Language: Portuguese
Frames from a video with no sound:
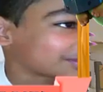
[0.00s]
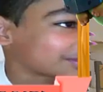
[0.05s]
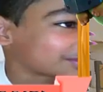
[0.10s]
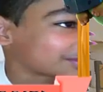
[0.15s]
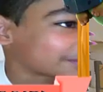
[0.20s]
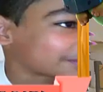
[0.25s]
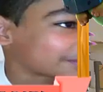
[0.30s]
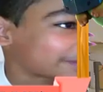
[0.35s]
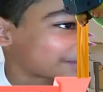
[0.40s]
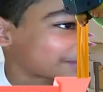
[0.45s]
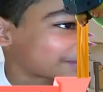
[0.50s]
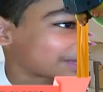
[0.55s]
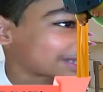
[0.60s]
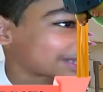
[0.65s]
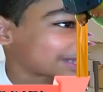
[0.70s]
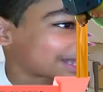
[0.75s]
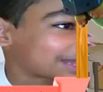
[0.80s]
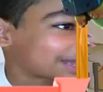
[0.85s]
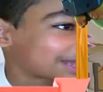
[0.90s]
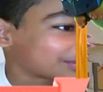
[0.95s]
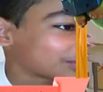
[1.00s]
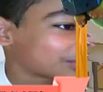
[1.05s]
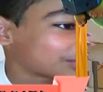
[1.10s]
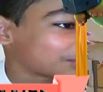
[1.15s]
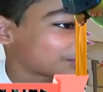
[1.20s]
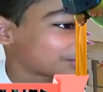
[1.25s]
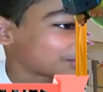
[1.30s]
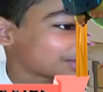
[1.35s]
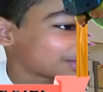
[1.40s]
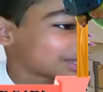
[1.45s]
Só pra mandar lá no
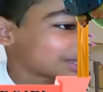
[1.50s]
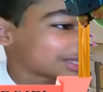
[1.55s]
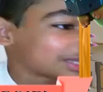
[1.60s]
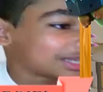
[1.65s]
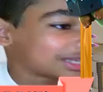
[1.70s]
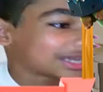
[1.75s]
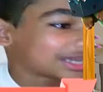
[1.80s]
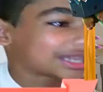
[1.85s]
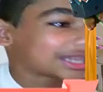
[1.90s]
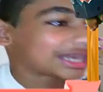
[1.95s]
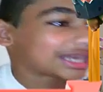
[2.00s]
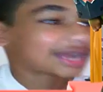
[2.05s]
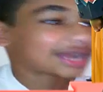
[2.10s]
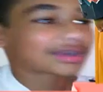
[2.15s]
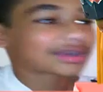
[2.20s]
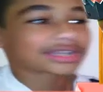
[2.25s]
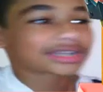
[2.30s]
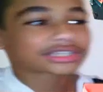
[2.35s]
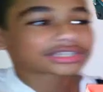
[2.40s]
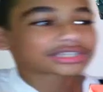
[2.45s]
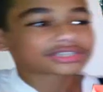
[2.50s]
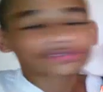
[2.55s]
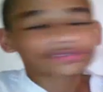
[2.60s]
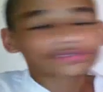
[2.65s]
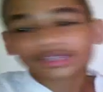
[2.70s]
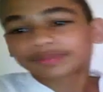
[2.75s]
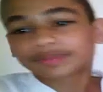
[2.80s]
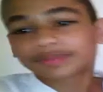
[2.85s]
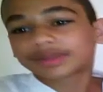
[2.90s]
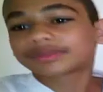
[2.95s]
grupo. E galera, agora a gente
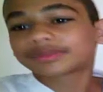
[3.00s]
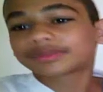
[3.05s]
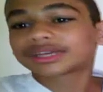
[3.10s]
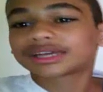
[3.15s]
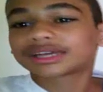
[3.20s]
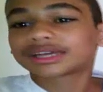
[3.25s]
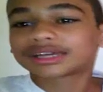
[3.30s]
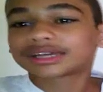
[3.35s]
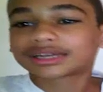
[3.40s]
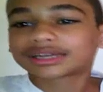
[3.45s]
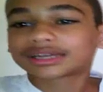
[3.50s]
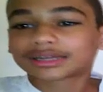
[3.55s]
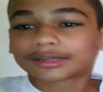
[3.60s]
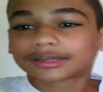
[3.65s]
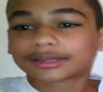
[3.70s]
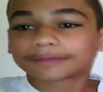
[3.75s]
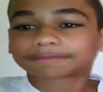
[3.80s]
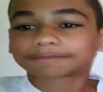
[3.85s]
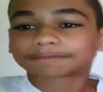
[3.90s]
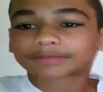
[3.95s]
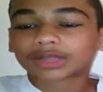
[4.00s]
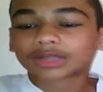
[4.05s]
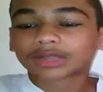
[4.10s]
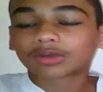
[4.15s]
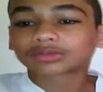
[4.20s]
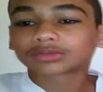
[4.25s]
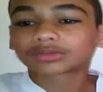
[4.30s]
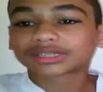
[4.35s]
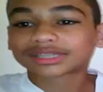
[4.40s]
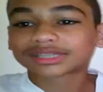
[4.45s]
vai ir pra minha
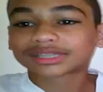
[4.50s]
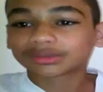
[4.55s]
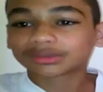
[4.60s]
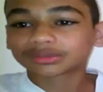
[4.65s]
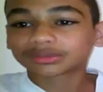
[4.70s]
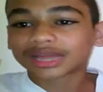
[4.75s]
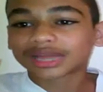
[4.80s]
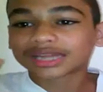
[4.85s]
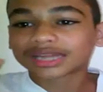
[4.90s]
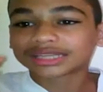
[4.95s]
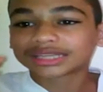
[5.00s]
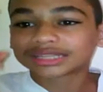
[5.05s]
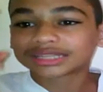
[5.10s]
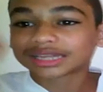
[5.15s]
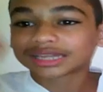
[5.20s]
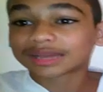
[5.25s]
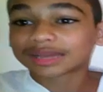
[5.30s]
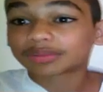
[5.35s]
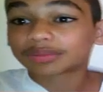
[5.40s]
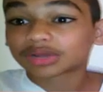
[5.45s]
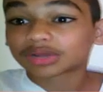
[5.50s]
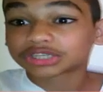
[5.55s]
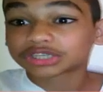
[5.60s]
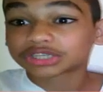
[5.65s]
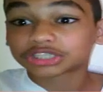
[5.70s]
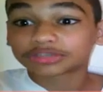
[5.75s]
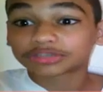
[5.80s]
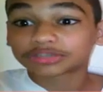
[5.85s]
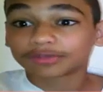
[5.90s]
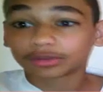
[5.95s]
conta secundária e daqui a pouco a
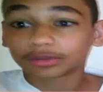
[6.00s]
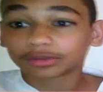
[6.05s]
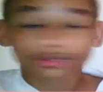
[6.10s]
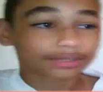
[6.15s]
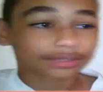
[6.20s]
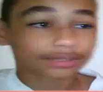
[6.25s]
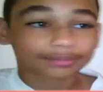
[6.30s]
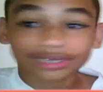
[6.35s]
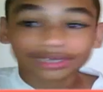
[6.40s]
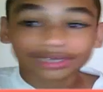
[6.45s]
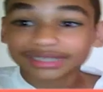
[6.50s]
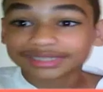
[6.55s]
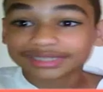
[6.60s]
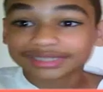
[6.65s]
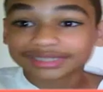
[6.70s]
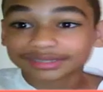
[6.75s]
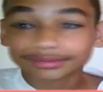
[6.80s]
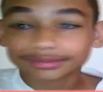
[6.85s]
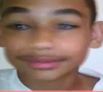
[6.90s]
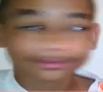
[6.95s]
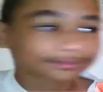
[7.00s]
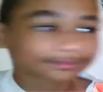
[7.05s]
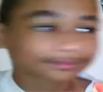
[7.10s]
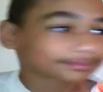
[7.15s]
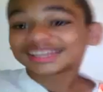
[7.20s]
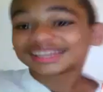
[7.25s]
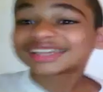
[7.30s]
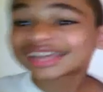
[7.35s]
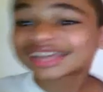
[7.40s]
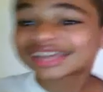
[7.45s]
gente volta, beleza?
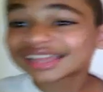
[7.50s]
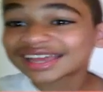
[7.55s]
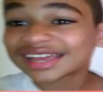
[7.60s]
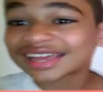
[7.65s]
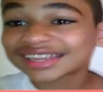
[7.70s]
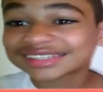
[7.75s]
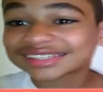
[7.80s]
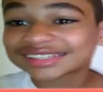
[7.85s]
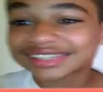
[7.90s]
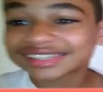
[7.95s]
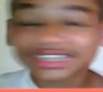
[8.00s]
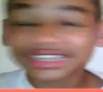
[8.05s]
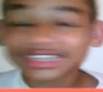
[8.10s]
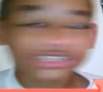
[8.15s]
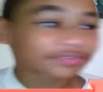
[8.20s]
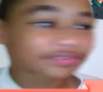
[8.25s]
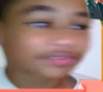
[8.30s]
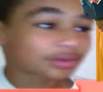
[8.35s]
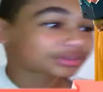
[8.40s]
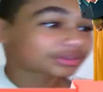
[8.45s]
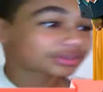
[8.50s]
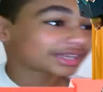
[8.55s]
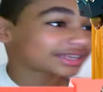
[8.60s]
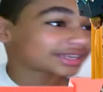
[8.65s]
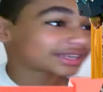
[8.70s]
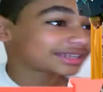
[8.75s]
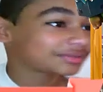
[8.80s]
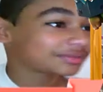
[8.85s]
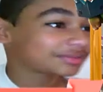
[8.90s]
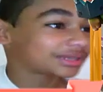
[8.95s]
E galera, é seguinte, voltei
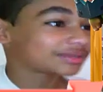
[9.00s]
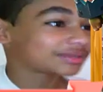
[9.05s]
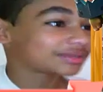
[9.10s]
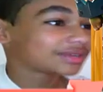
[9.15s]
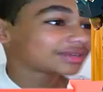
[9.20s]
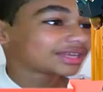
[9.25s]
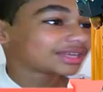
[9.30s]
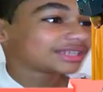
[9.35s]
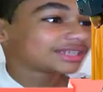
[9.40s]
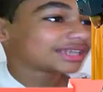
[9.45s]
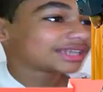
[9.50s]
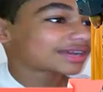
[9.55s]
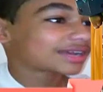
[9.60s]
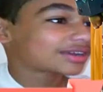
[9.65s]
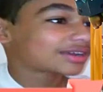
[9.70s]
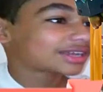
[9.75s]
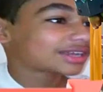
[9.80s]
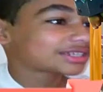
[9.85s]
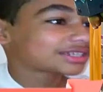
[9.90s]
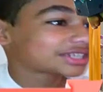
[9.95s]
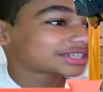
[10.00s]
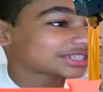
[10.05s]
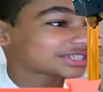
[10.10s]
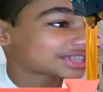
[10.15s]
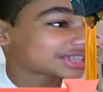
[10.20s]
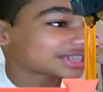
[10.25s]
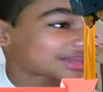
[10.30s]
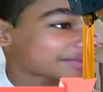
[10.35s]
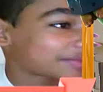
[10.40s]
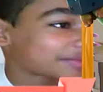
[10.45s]
aqui, mano, e agora a gente
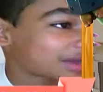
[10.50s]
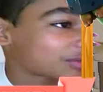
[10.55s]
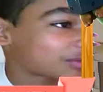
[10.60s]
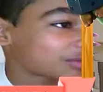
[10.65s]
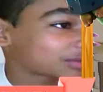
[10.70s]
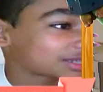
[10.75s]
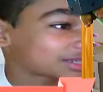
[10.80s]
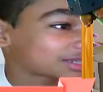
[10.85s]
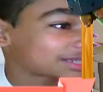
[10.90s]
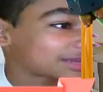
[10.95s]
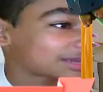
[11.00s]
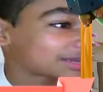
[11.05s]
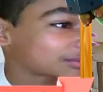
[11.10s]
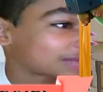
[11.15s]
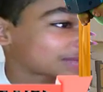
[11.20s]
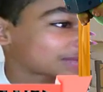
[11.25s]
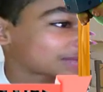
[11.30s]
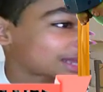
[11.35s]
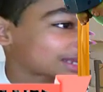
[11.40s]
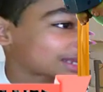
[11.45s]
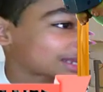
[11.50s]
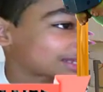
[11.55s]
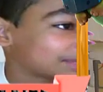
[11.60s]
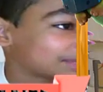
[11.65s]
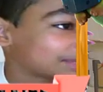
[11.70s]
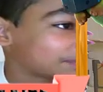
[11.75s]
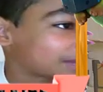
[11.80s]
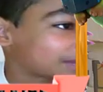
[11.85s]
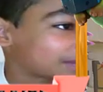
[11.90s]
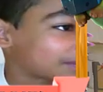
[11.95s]
tá na minha conta secundária
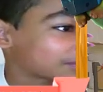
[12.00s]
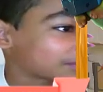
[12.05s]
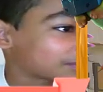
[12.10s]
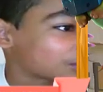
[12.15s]
aqui pra...